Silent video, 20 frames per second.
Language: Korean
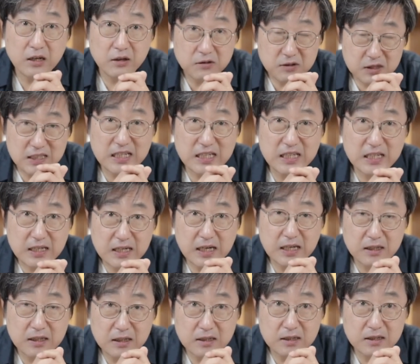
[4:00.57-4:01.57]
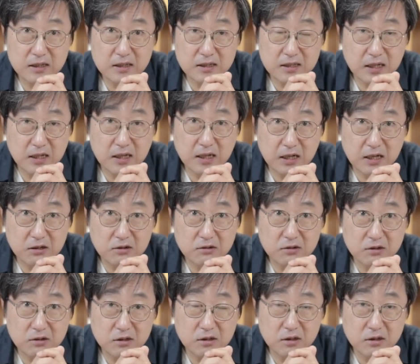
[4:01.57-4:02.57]
C라는 것은 자기
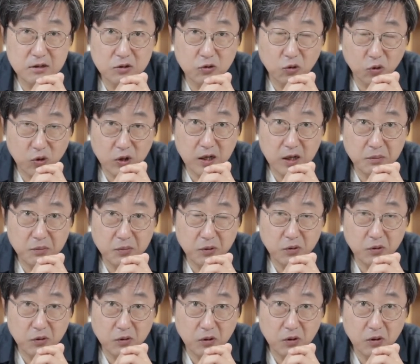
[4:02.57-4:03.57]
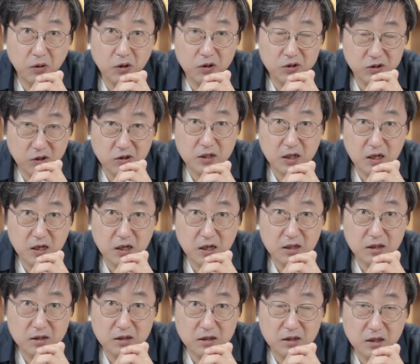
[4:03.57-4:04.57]
하루를 돌아보고 성찰하는
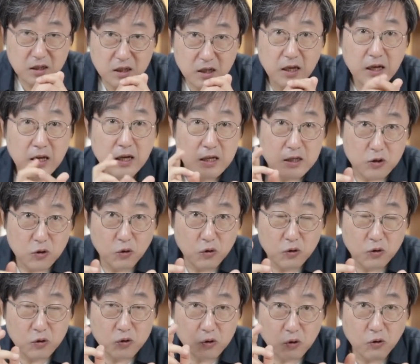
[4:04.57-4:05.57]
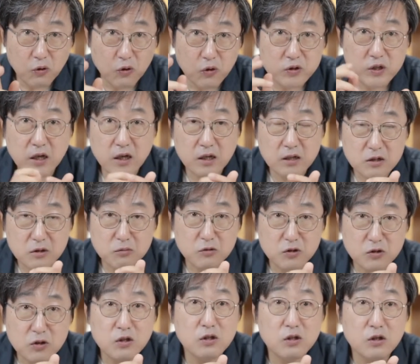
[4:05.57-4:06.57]
것인데, 요것의 핵심도
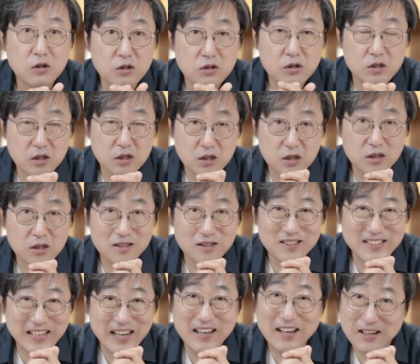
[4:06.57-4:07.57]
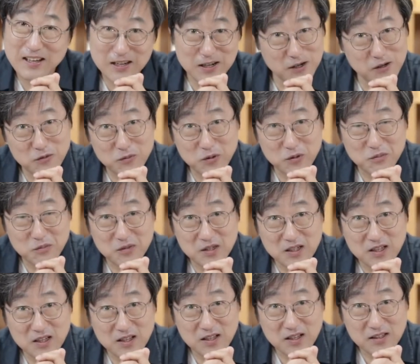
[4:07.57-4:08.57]
저는 역시 생각이라고
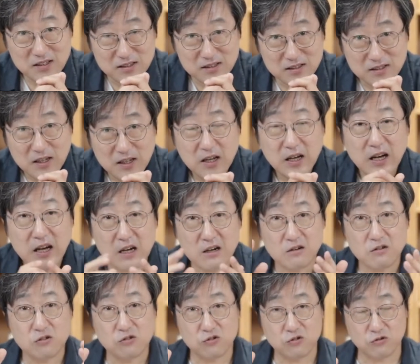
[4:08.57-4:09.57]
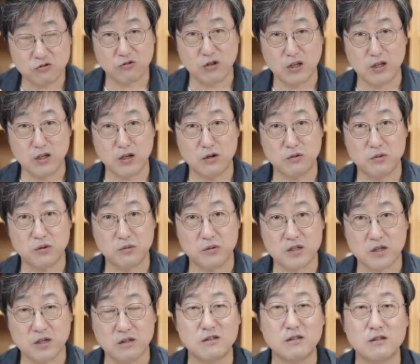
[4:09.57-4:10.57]
봅니다. 하루를 쭉 되뇌어
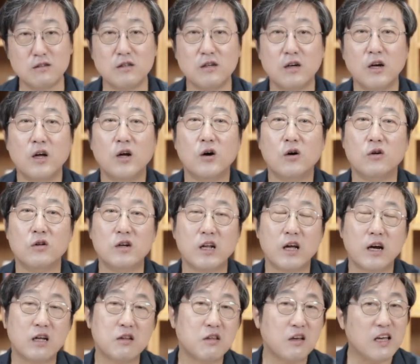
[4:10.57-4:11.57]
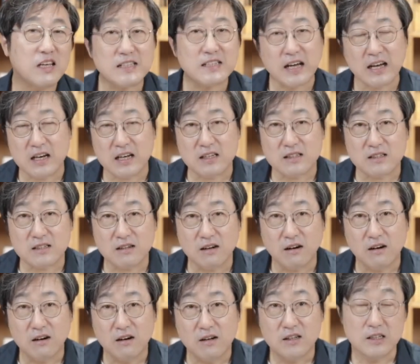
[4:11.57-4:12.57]
보면서 오늘 내가 되게
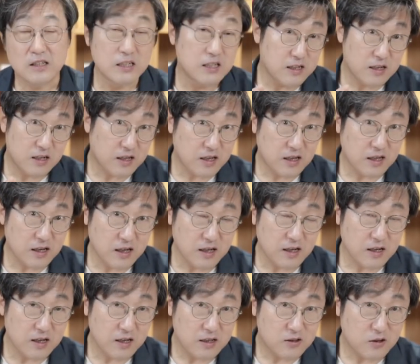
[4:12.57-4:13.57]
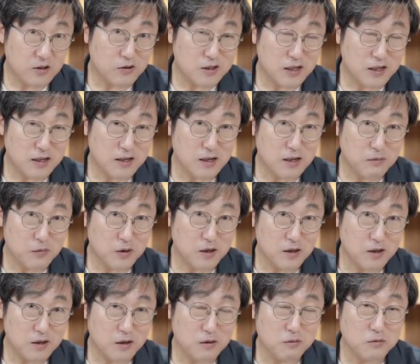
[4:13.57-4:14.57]
잘했어, 이렇게 성찰을
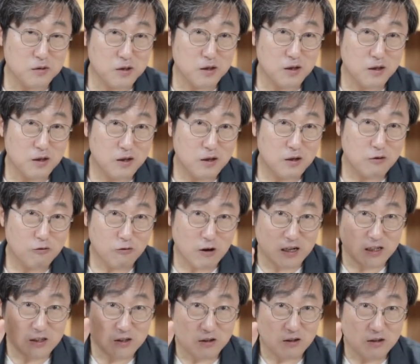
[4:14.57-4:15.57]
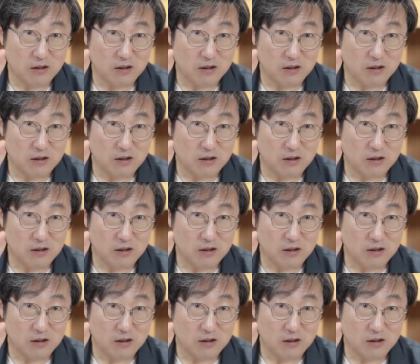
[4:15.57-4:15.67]
하면 여러분들 꽝이죠.